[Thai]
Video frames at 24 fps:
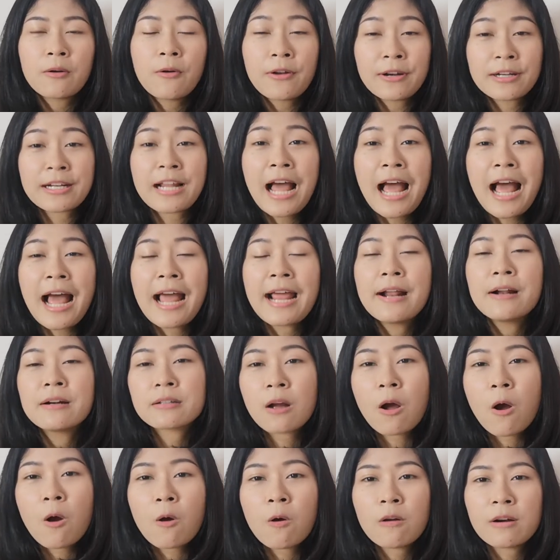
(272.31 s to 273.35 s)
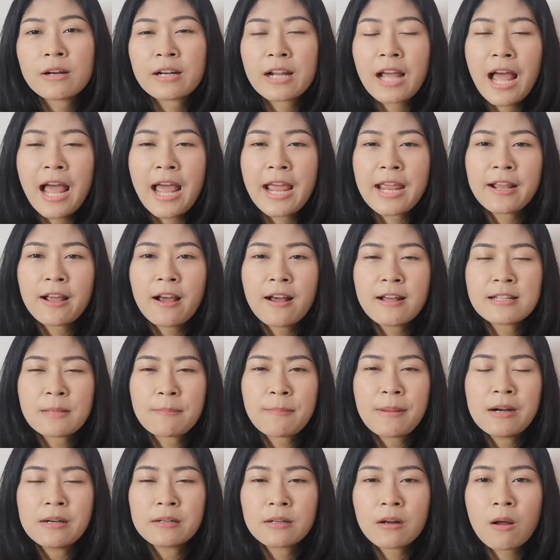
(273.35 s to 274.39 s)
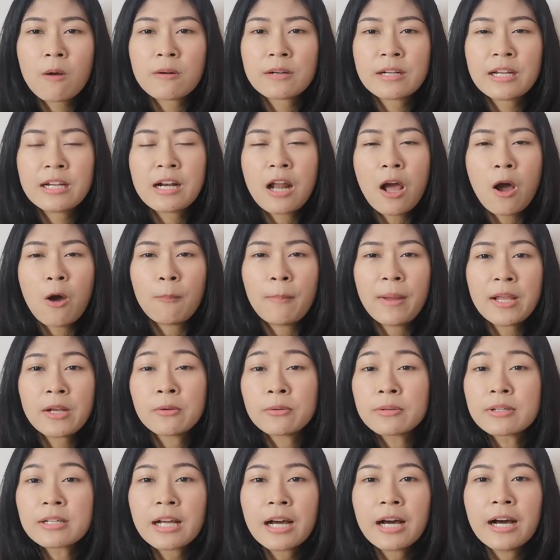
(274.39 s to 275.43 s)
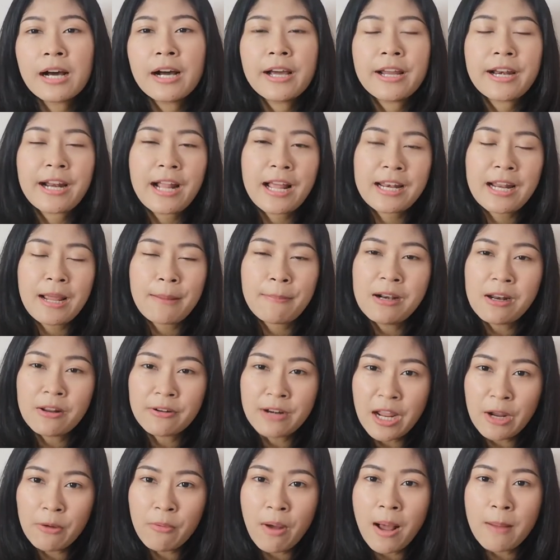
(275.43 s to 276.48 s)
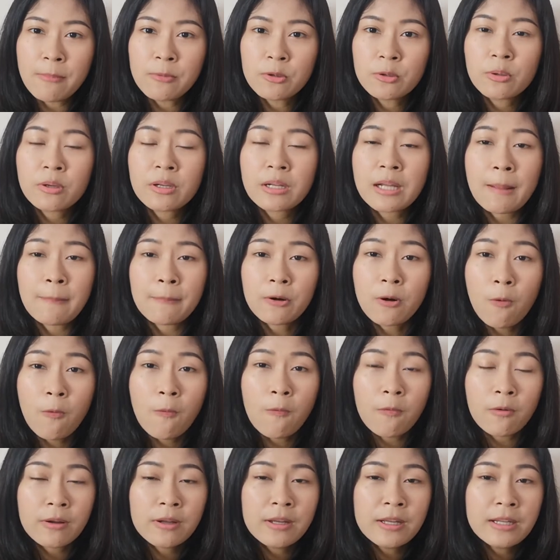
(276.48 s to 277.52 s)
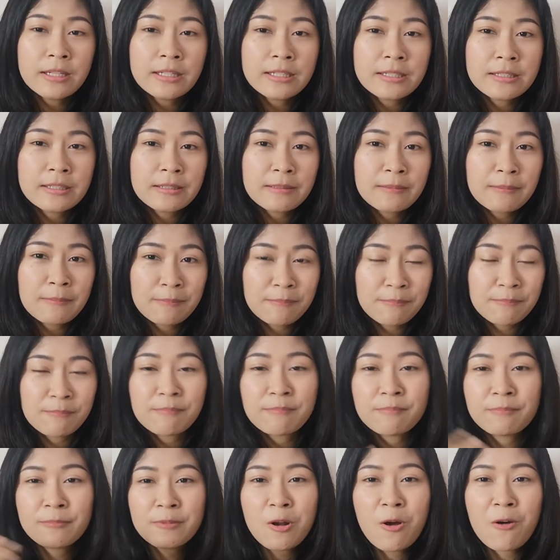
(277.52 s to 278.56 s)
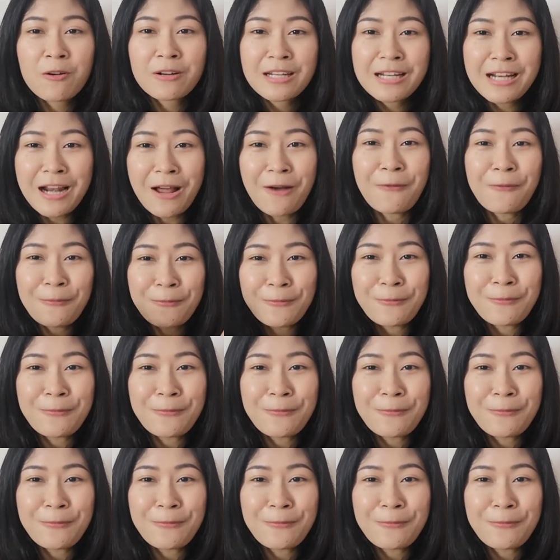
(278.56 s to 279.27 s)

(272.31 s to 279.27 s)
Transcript: คนไข้โรคคนไข้ก็จะเป็นโรคที่เราไม่คุ้นเคยนะคะทำให้เราได้ความรู้กับโรค โรคที่เรา